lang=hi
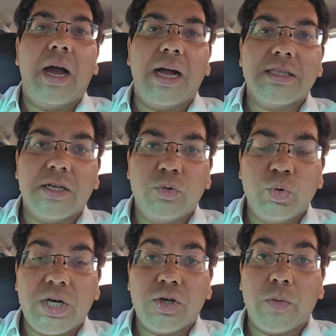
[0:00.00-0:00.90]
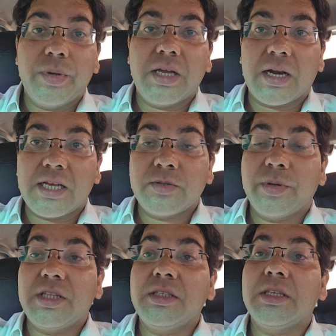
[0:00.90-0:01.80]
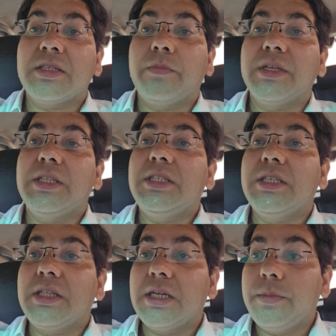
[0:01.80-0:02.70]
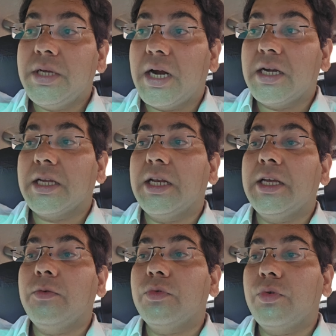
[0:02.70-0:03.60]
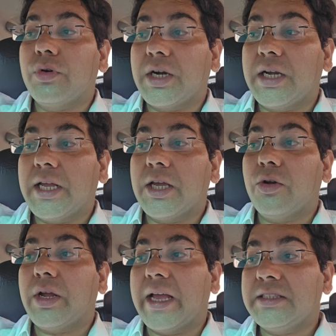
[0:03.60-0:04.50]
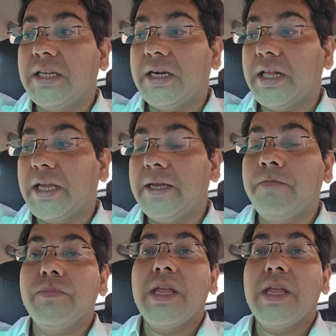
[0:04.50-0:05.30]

आज का दूसरा टॉपिक राष्ट्रपति से संबंधित जितने भी आर्टिकल हैं उनको रटेंगे और कैसे रटेंगे